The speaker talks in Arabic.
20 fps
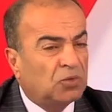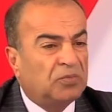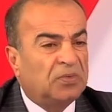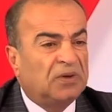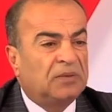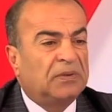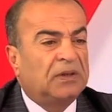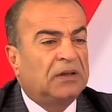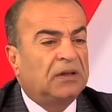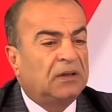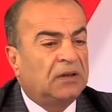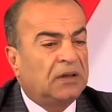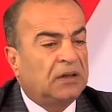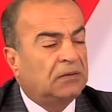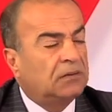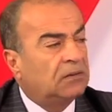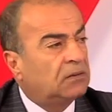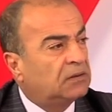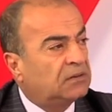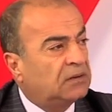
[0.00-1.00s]
ربما
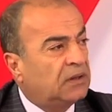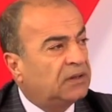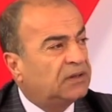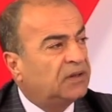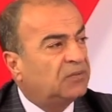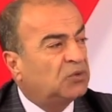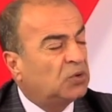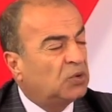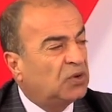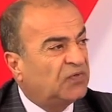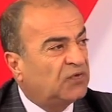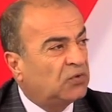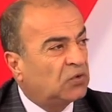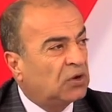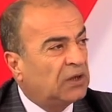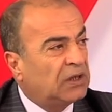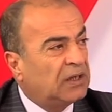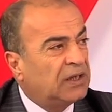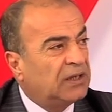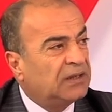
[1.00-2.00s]
عدم
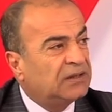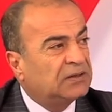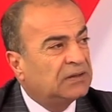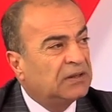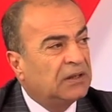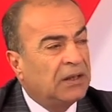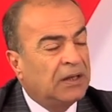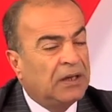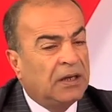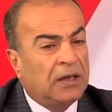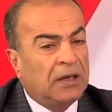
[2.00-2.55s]
توفر الغاز